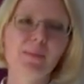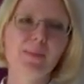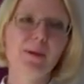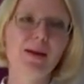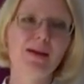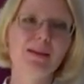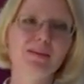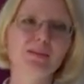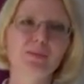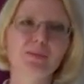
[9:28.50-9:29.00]

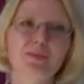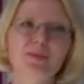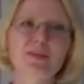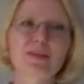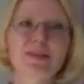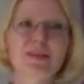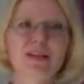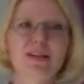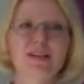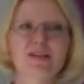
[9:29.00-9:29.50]
поэтому
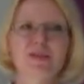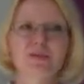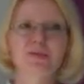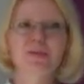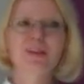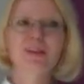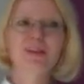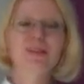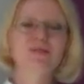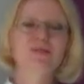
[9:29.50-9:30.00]
здесь у
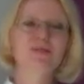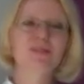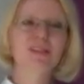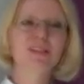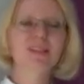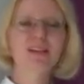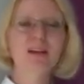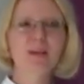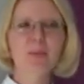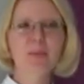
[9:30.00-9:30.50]
нас всегда